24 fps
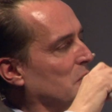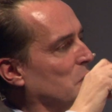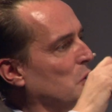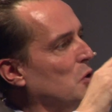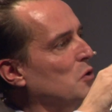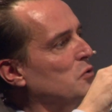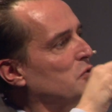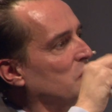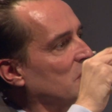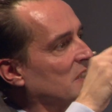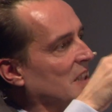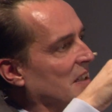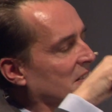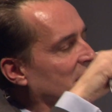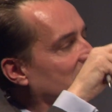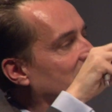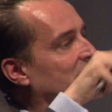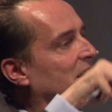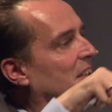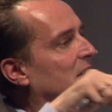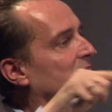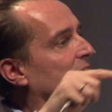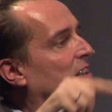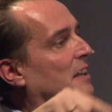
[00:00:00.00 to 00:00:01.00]
Ich hoffe, dass
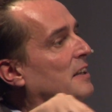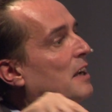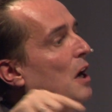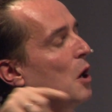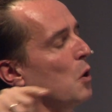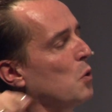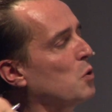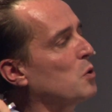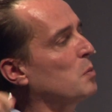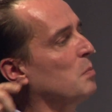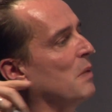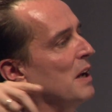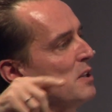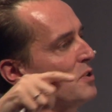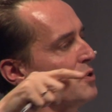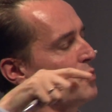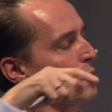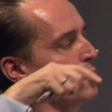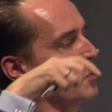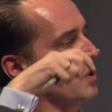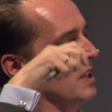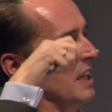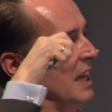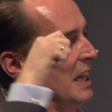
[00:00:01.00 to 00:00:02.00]
ich das dann auch mal
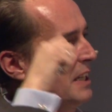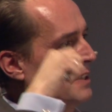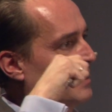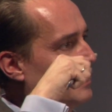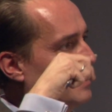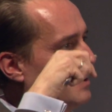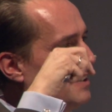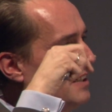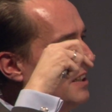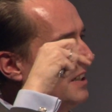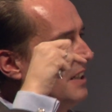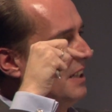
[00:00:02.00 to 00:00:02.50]
so kann. Mhm.